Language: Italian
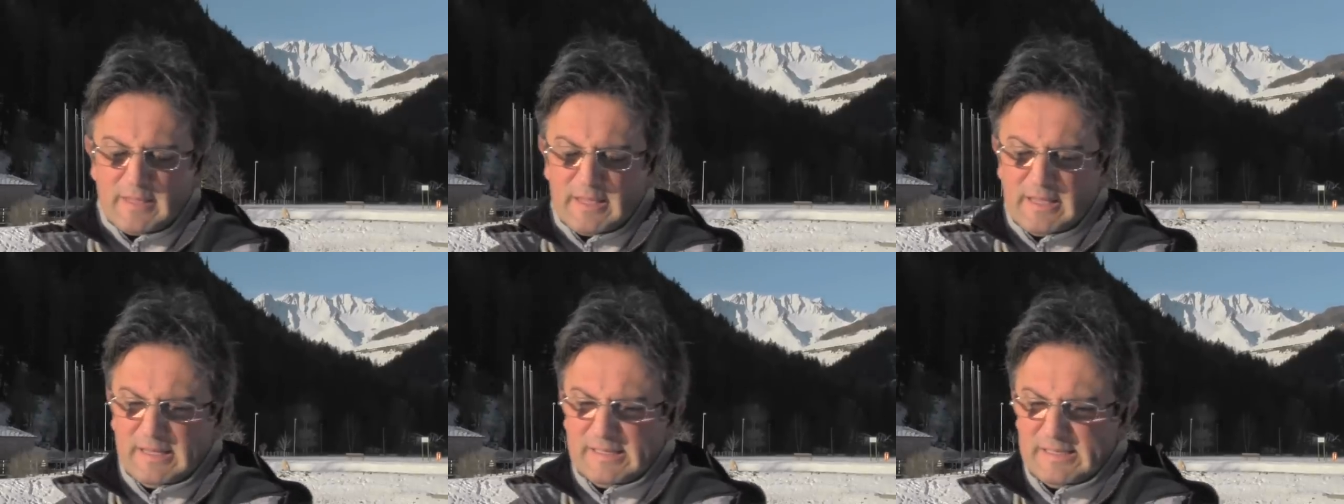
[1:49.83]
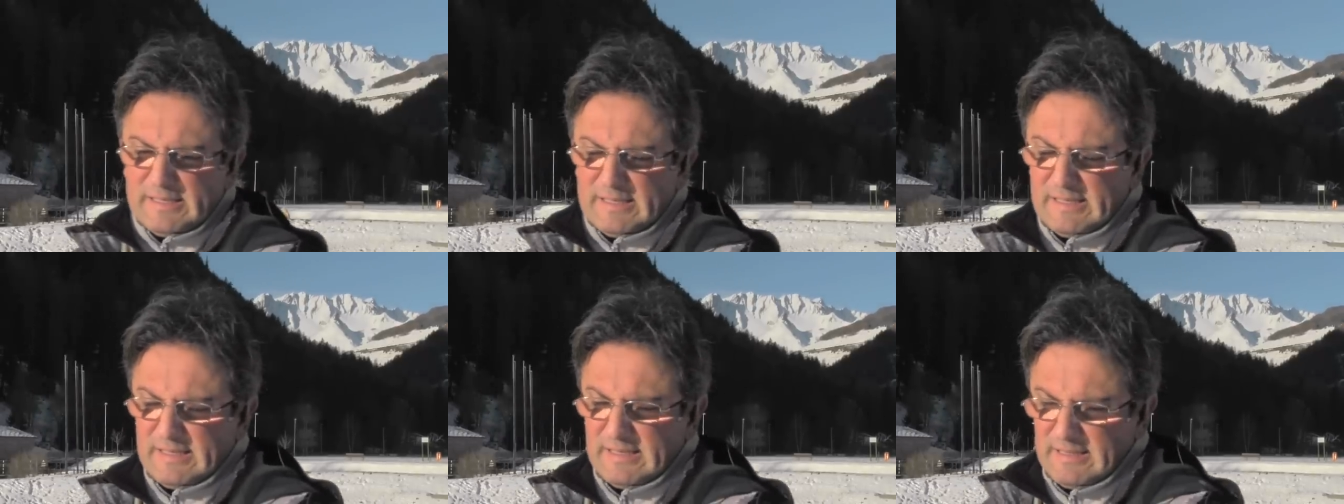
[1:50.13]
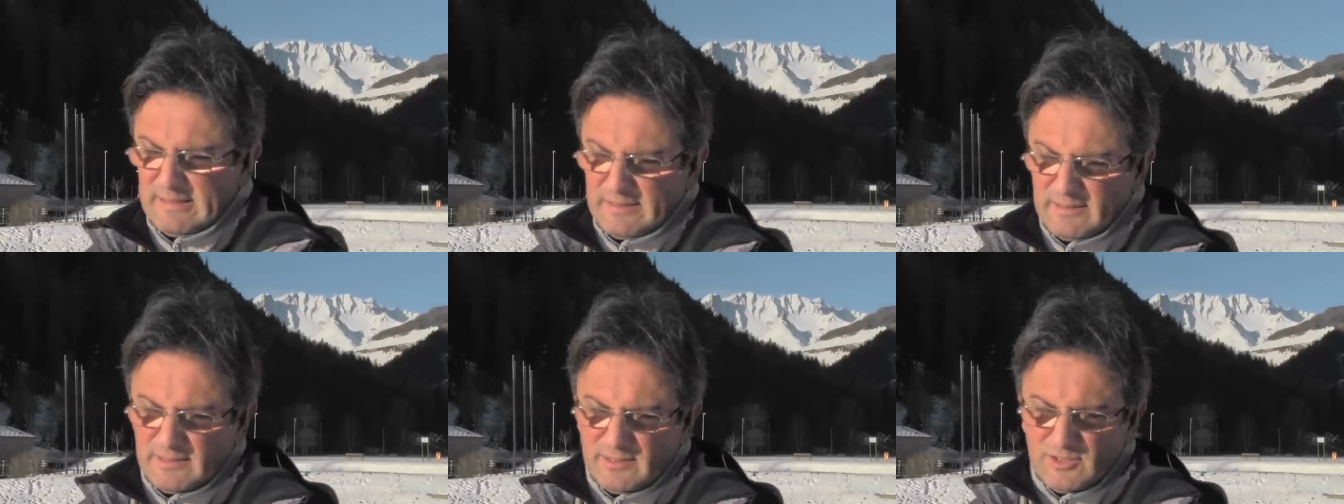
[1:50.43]

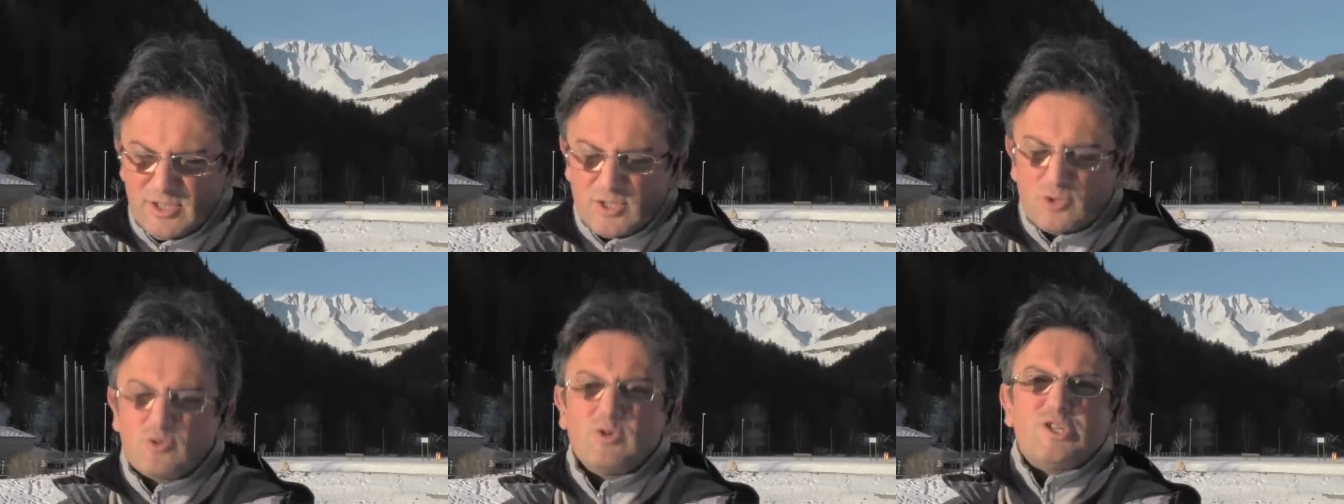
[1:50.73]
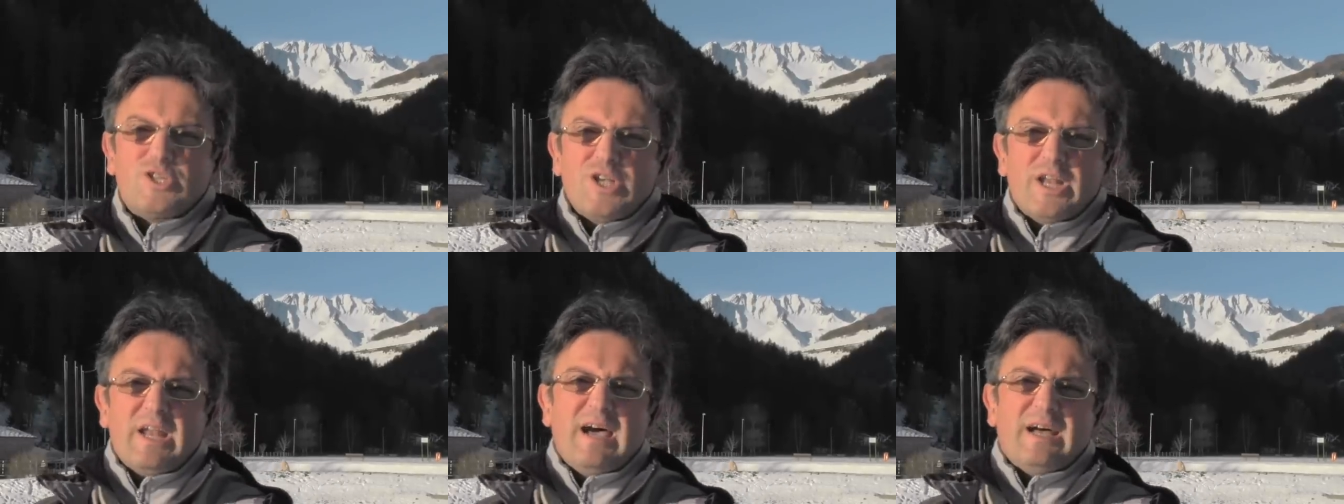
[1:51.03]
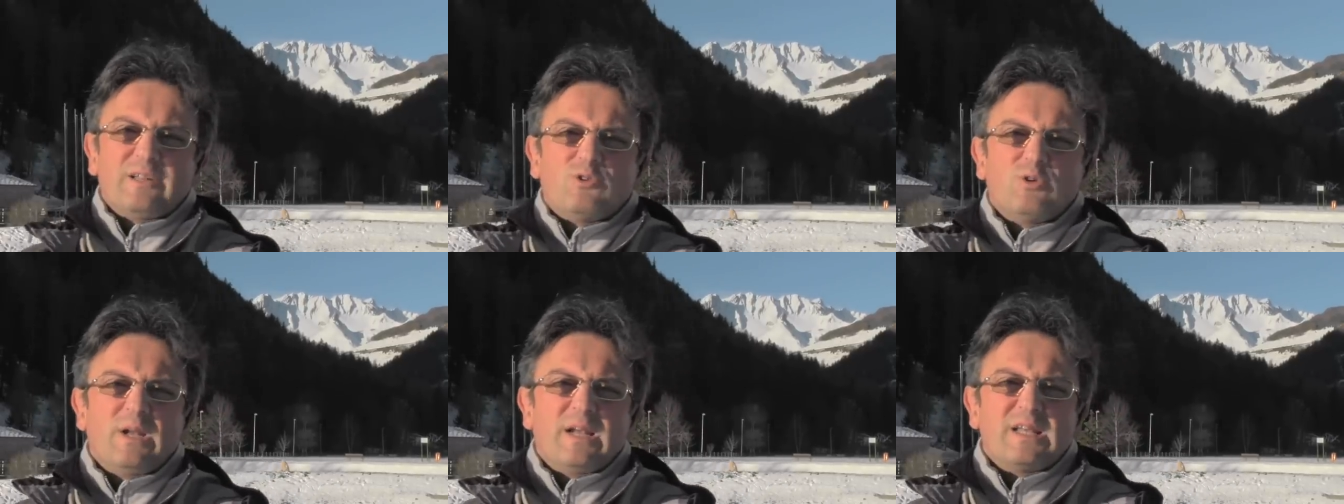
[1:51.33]
eh, Gesù è già
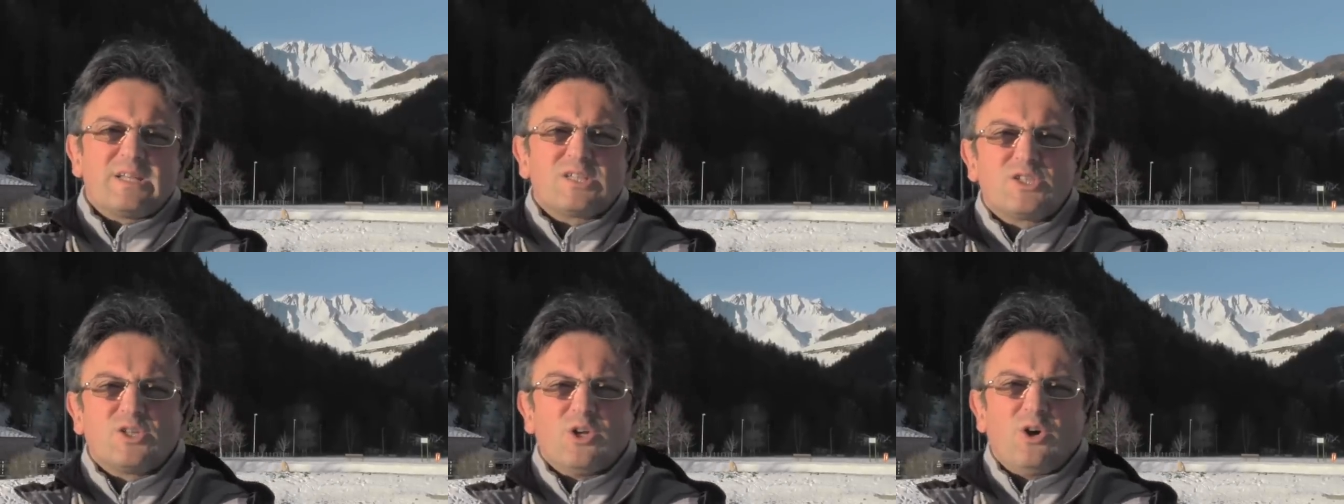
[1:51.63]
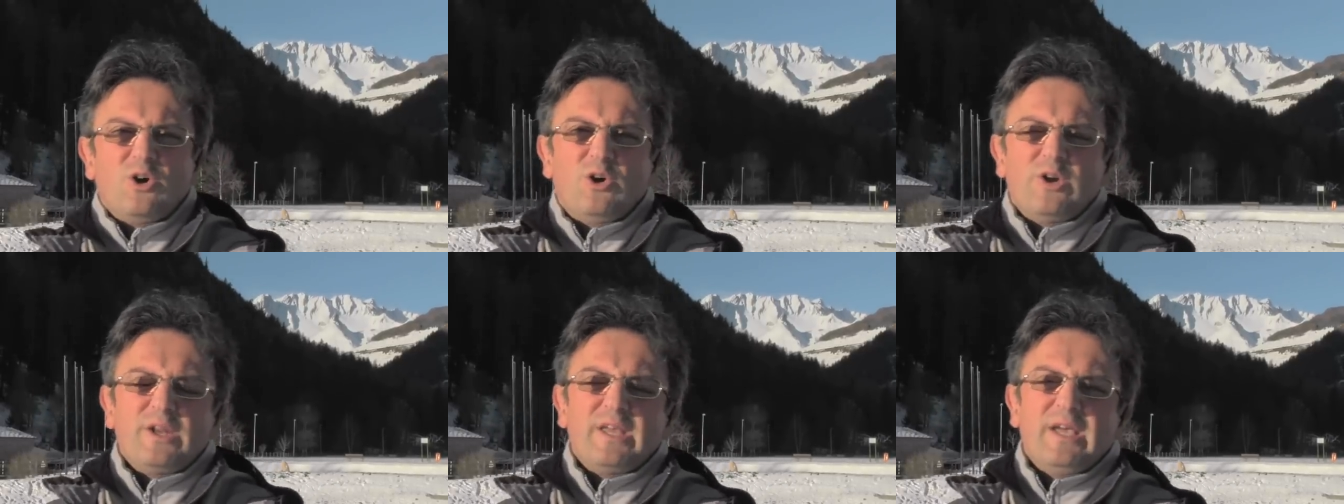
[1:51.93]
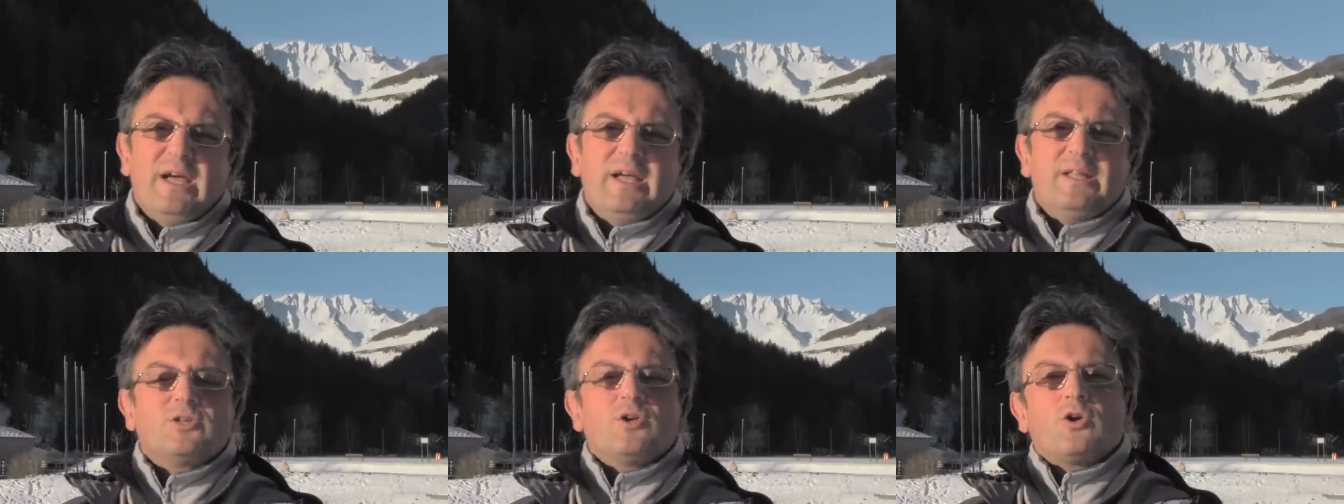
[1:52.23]
nato nella
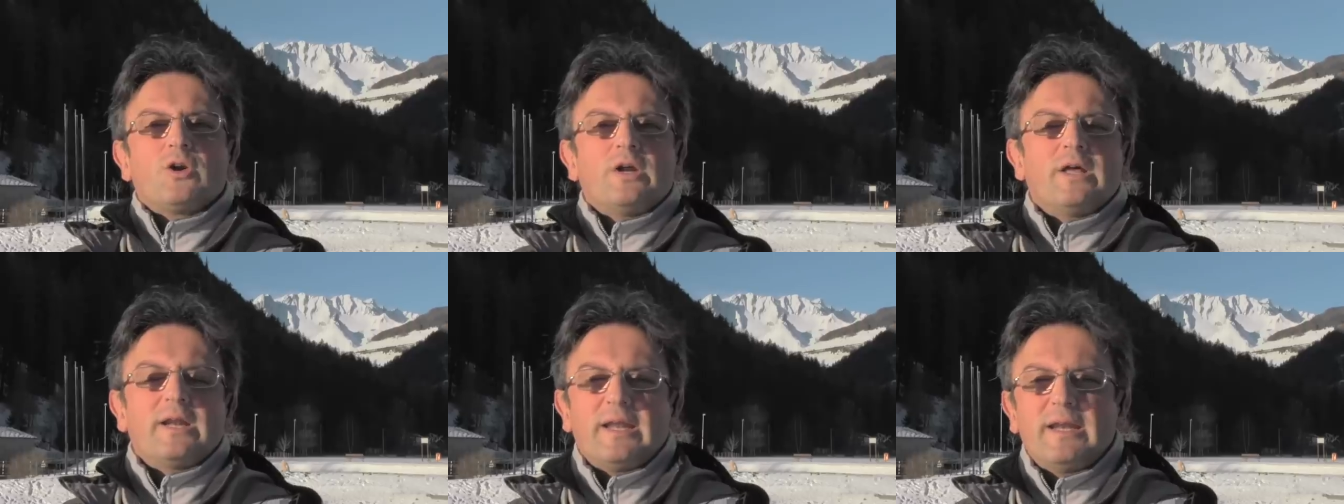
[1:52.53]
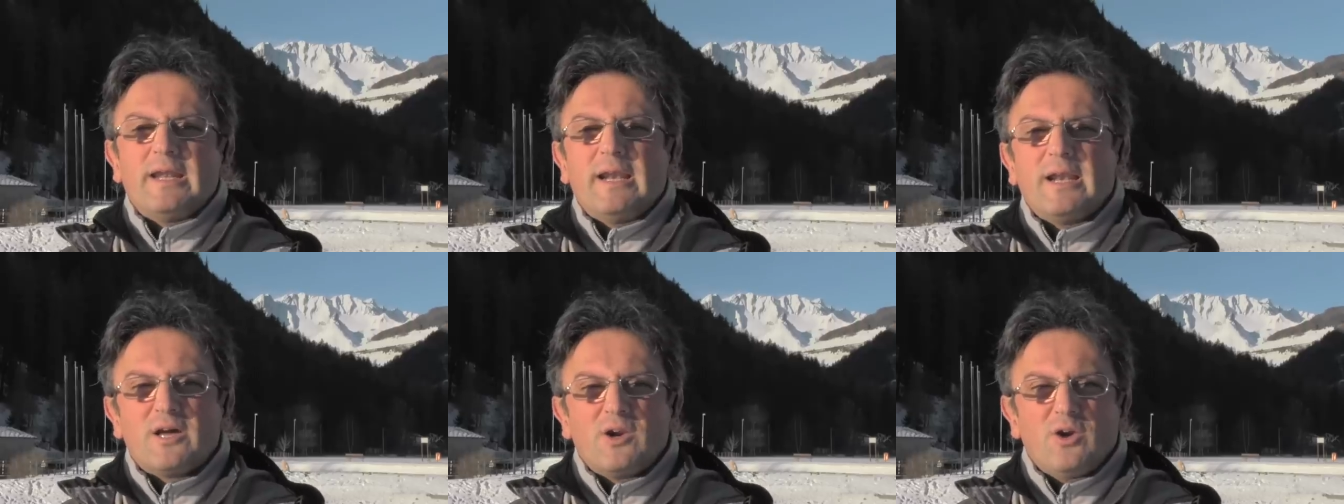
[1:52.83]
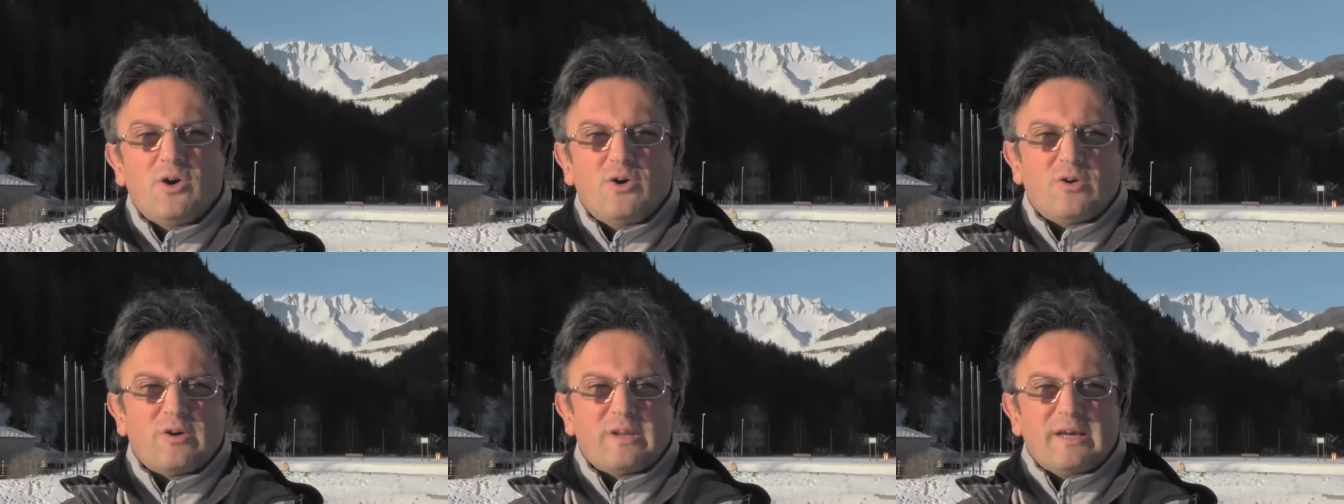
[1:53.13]
storia e tornerà nella
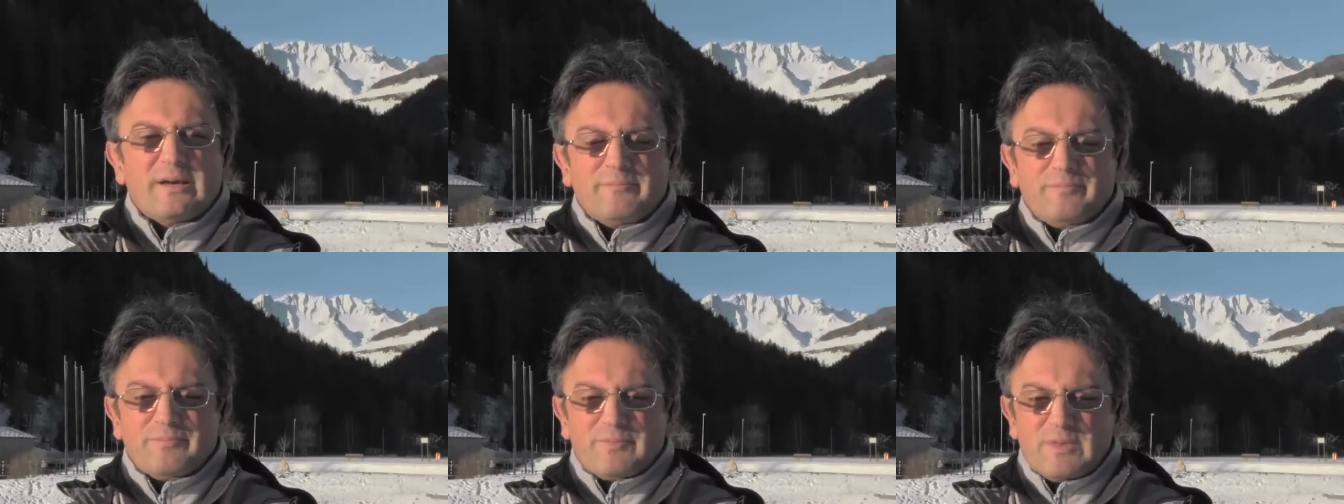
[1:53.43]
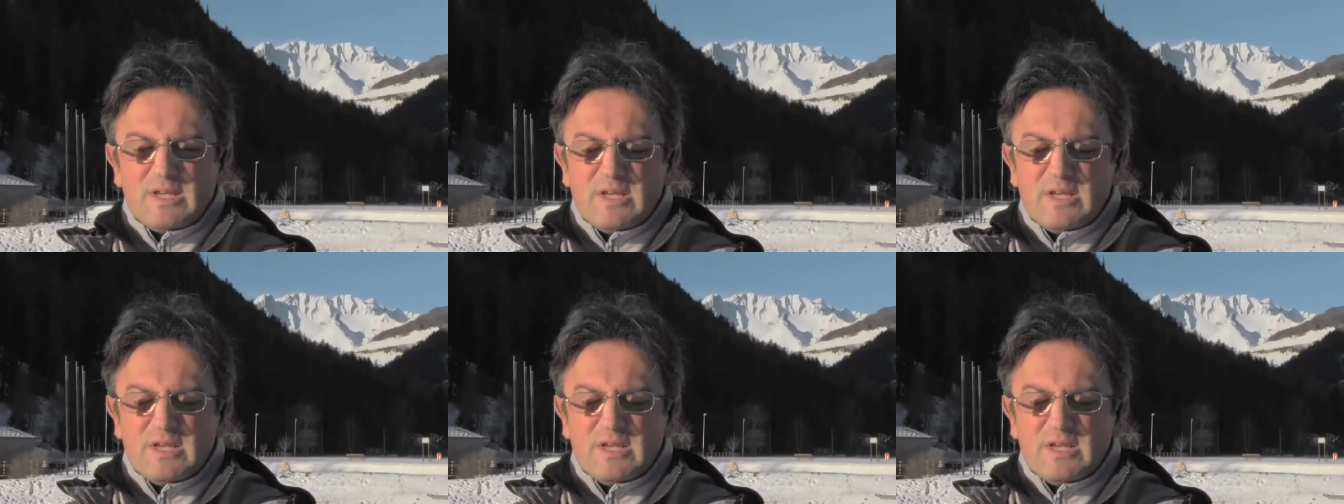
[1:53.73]
gloria.